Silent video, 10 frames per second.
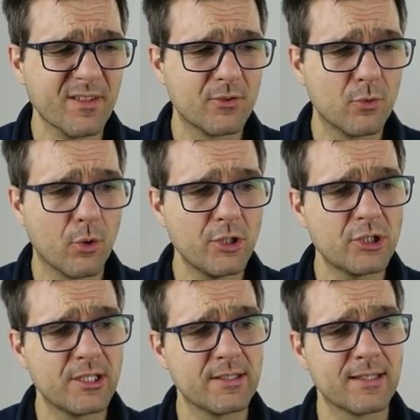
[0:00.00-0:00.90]
In
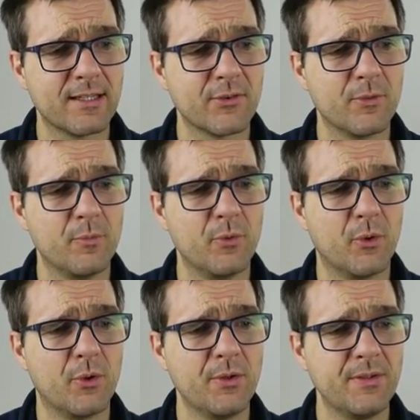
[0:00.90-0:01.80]
Deutschland, gerade so im
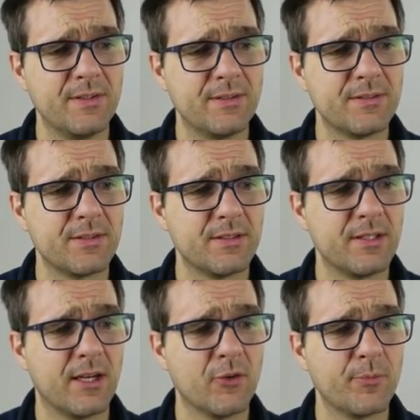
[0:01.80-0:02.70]
Norden, ist äh,
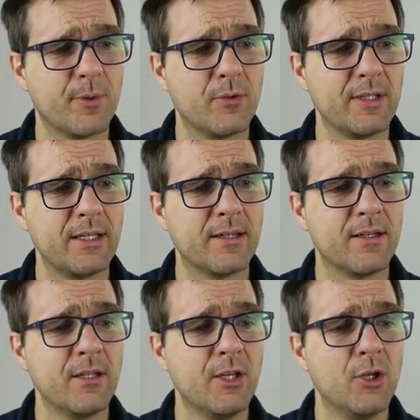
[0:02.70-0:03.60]
der Ausbau
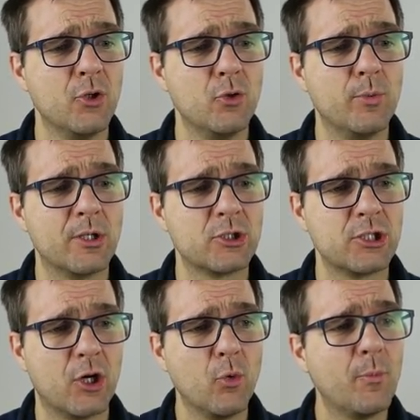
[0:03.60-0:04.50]
eher
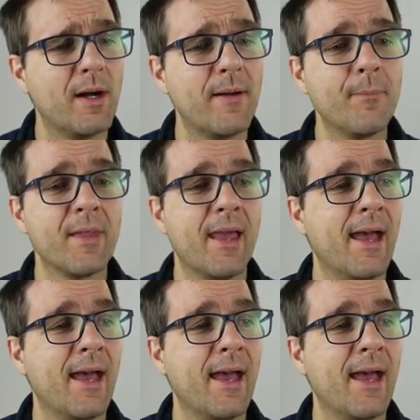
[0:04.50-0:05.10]
überschaubar.